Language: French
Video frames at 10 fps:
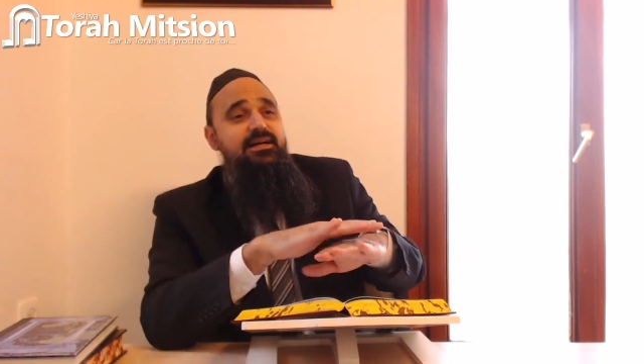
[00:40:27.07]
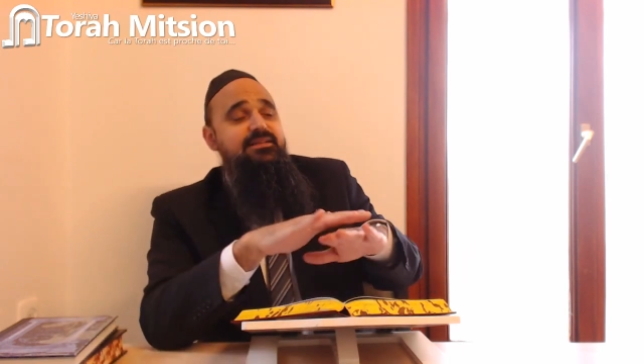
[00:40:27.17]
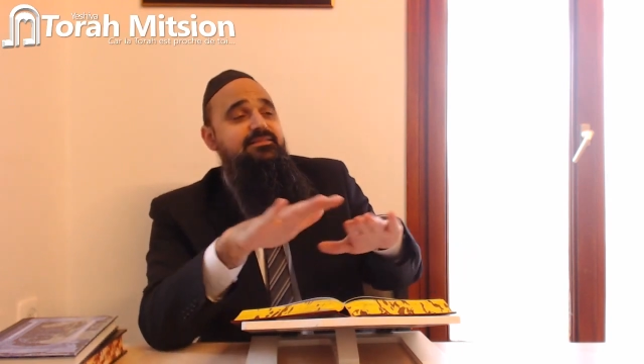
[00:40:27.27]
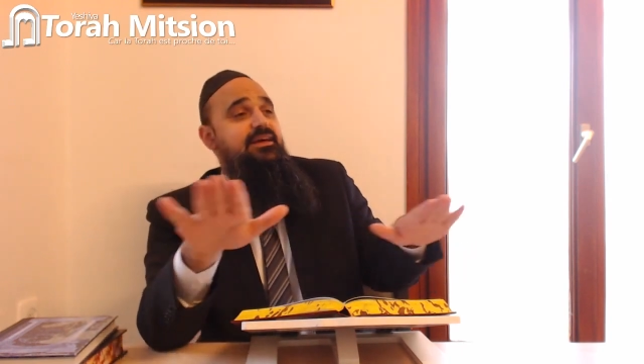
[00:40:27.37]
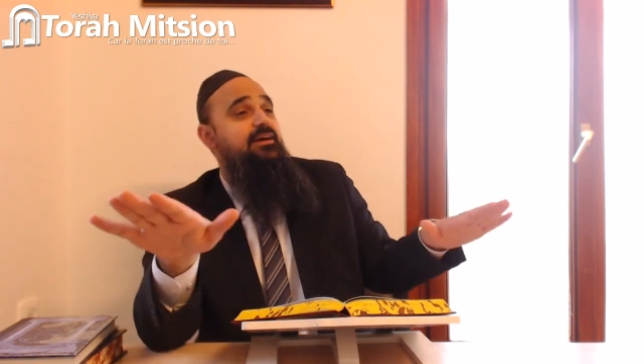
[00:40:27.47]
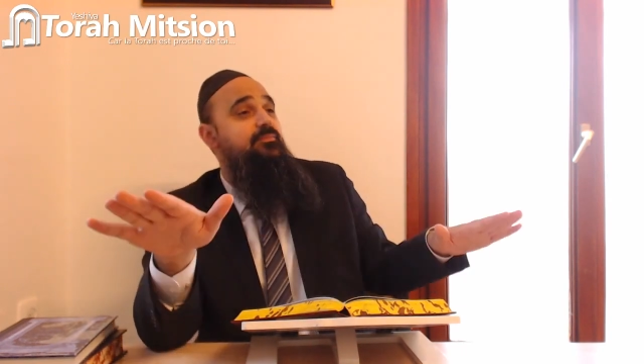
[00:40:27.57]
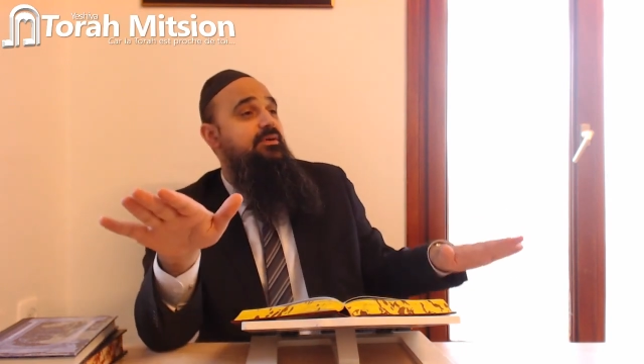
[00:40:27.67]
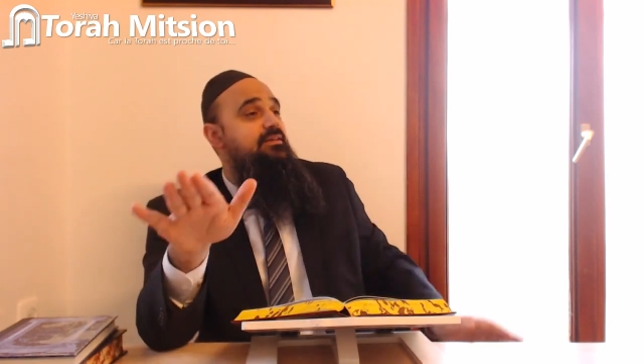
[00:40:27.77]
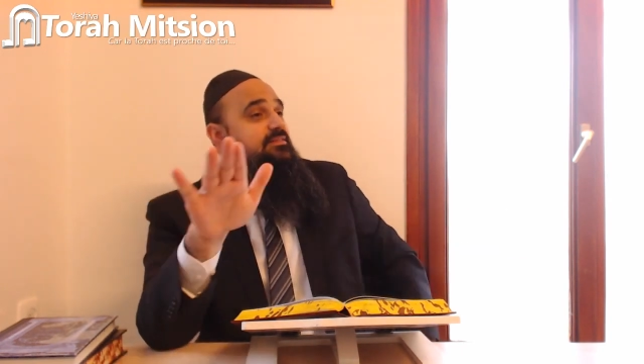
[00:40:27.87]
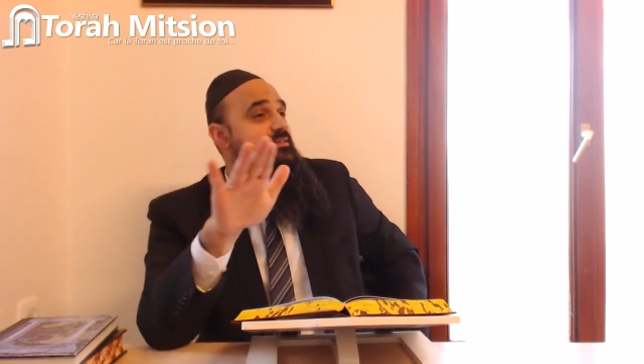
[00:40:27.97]
à terme,
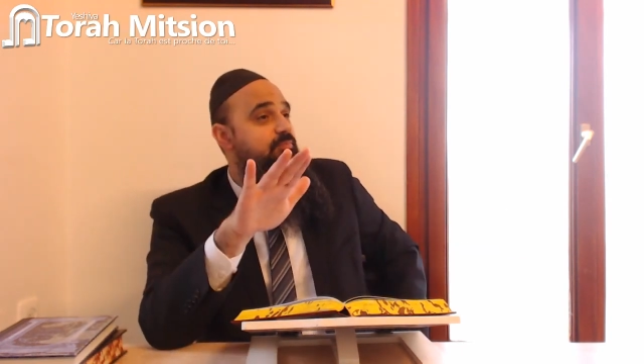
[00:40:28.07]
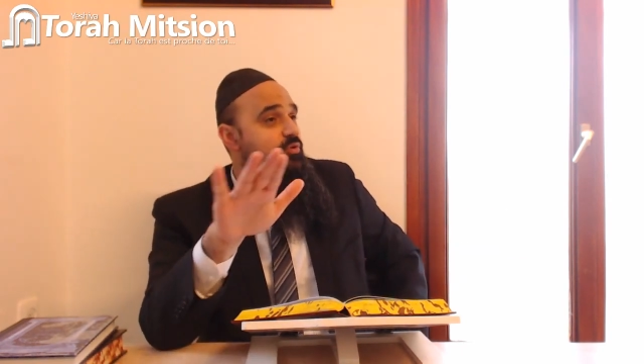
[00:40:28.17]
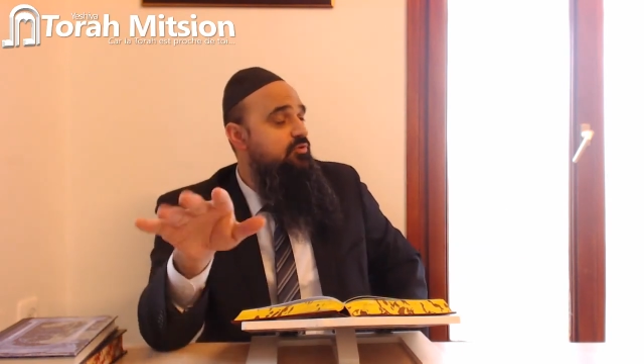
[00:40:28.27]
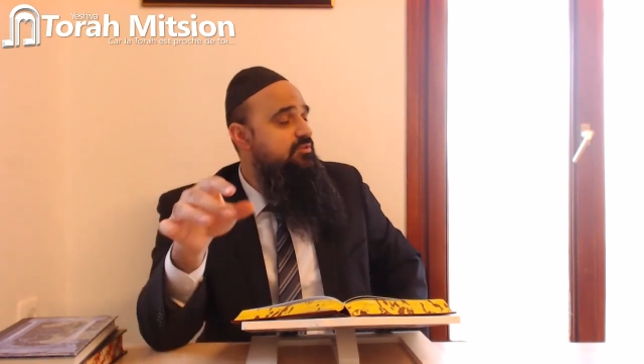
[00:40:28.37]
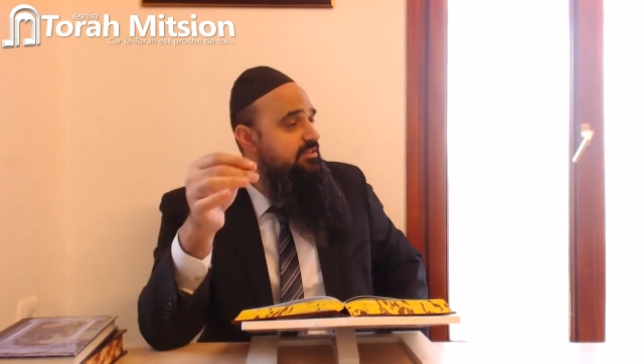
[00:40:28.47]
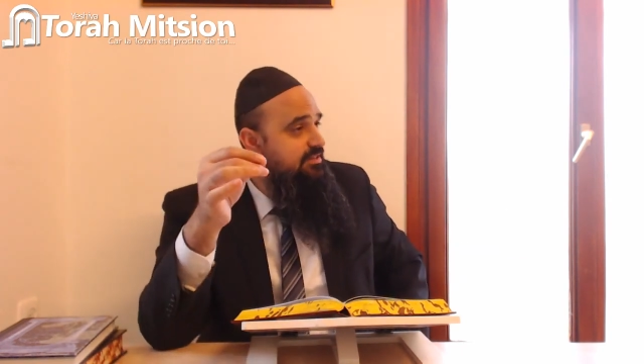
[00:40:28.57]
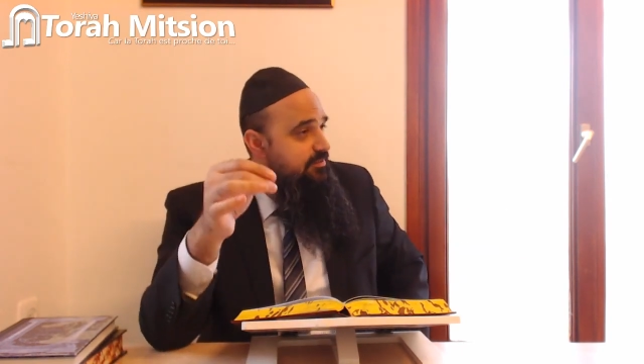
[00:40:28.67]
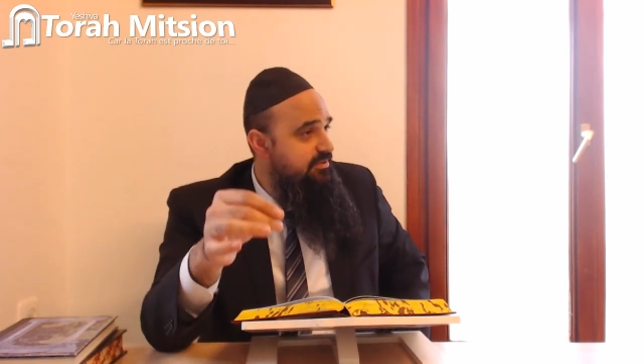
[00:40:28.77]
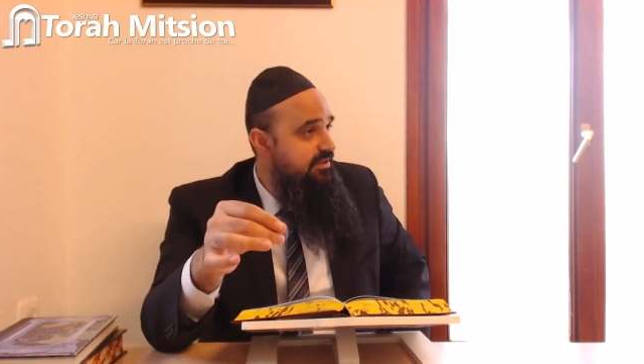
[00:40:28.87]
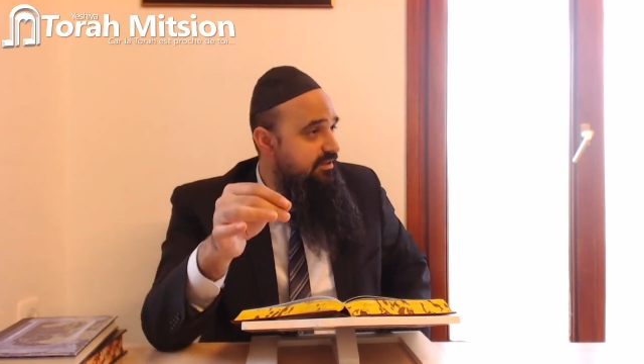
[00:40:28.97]
c'est bon, c'est
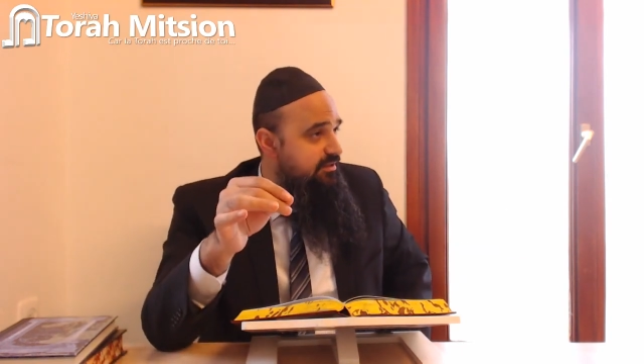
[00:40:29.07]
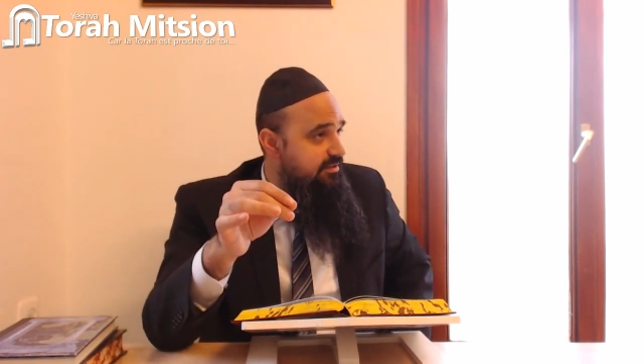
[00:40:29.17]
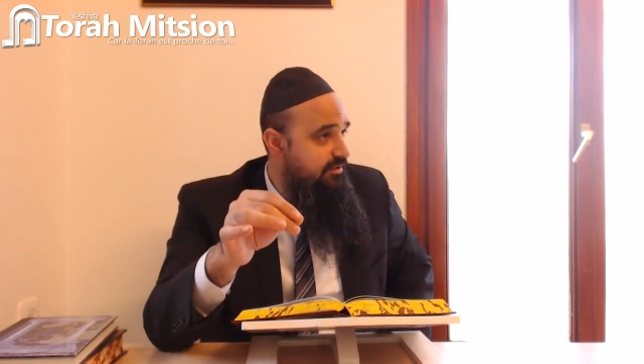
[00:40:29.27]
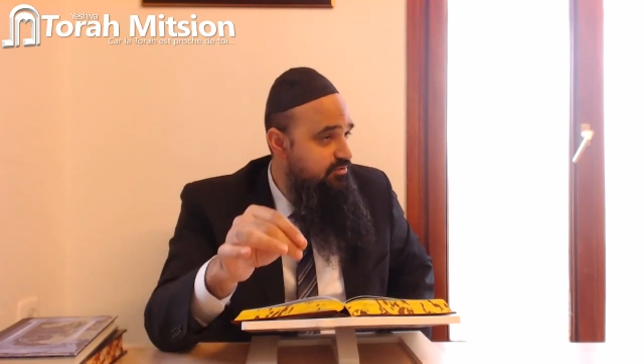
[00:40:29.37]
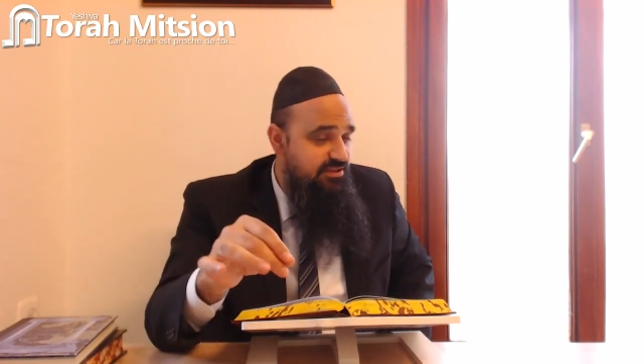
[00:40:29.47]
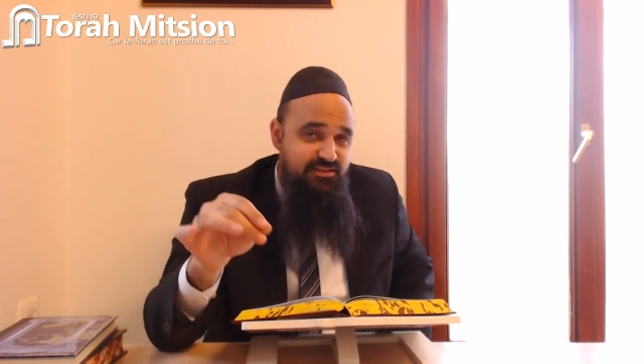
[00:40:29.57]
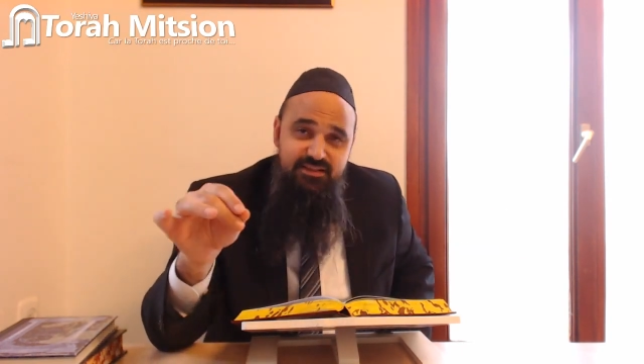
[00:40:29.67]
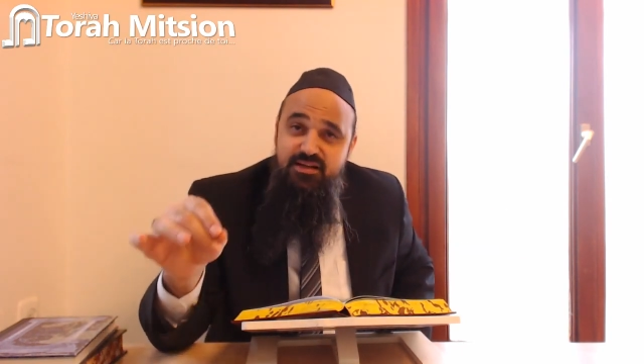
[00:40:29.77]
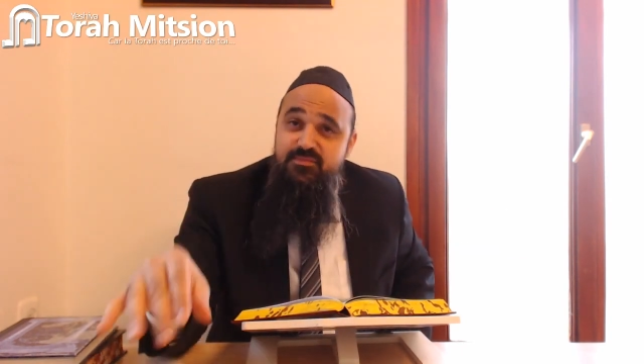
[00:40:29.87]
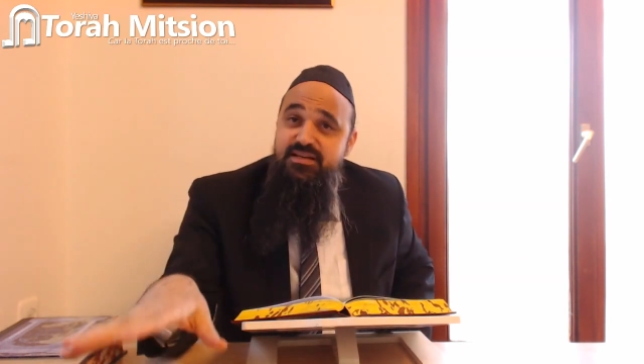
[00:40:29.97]
très bien, la recette
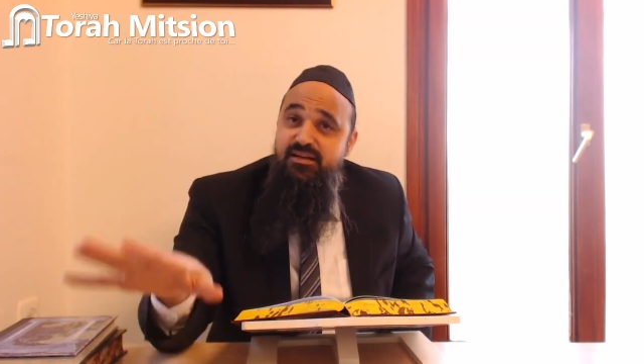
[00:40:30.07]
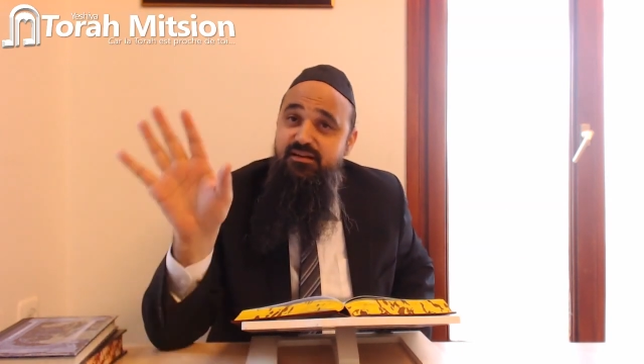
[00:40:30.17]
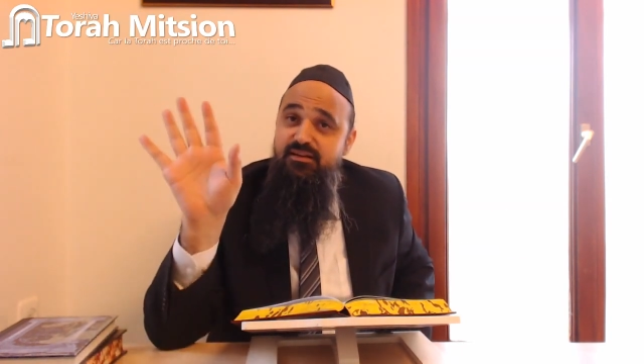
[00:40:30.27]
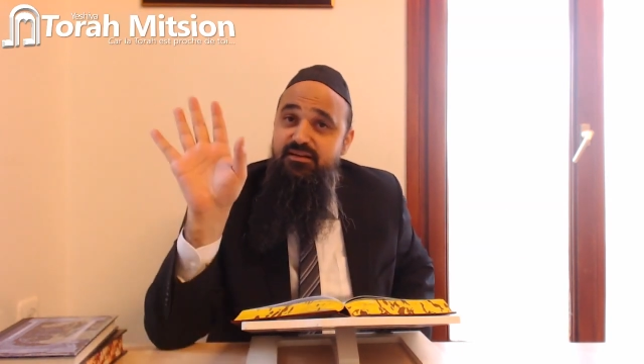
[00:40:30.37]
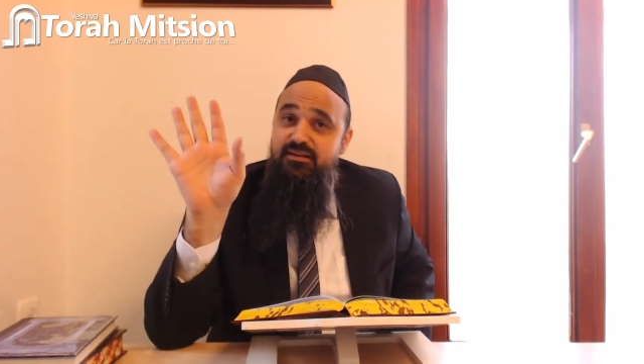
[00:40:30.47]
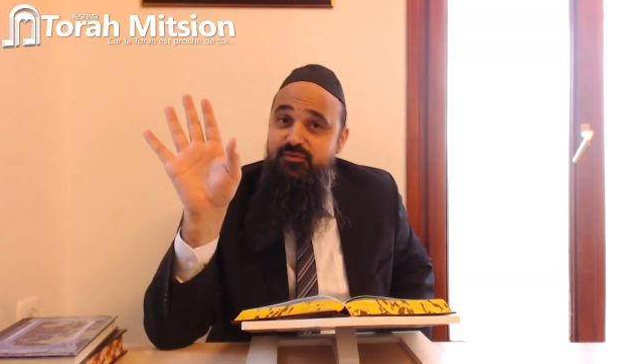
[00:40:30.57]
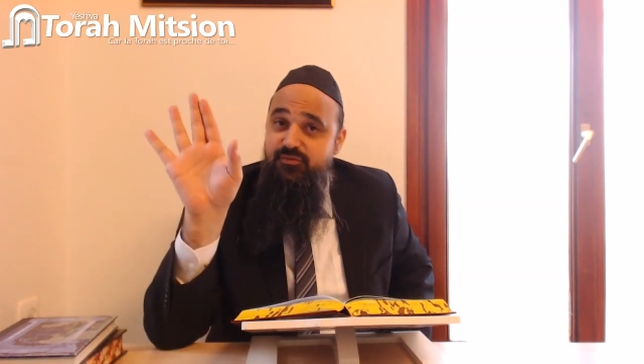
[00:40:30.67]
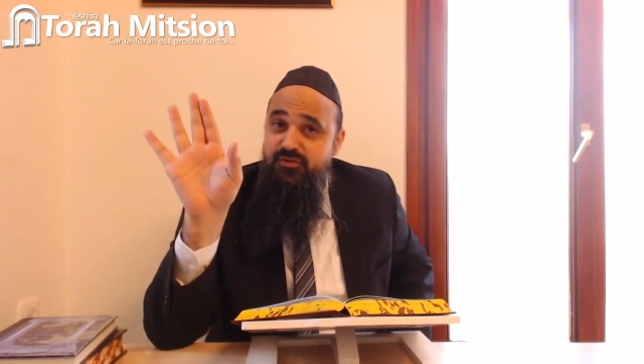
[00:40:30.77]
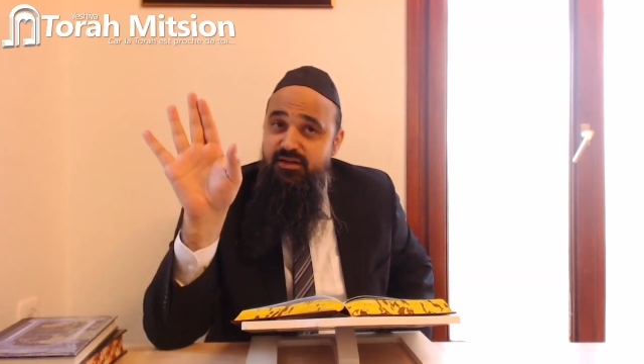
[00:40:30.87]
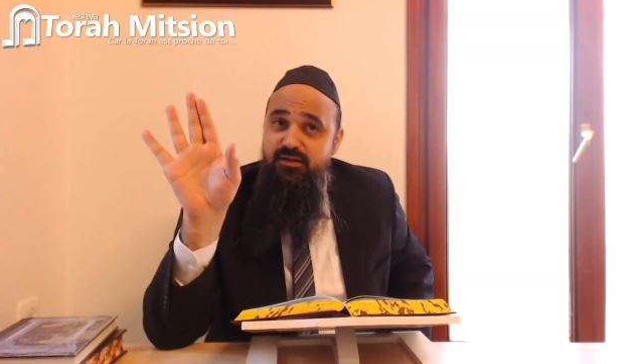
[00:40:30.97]
elle est comme ça, qu'il faut
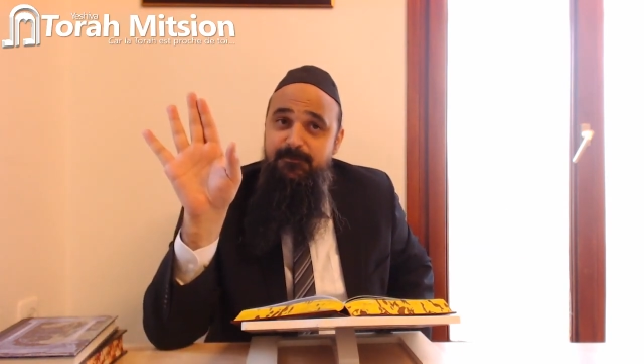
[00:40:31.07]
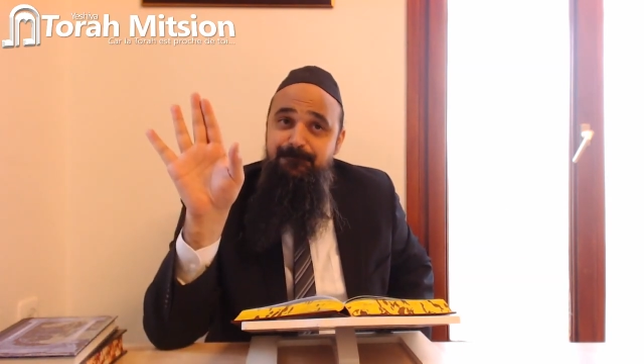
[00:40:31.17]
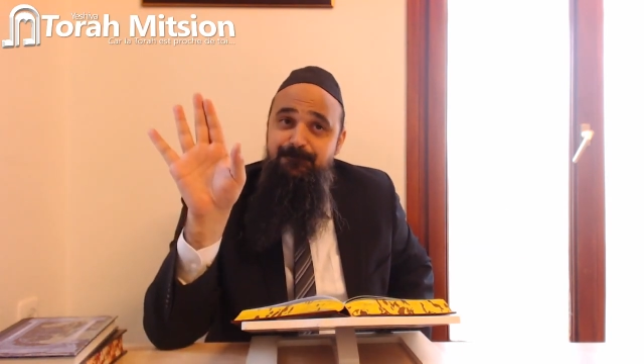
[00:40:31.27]
faire.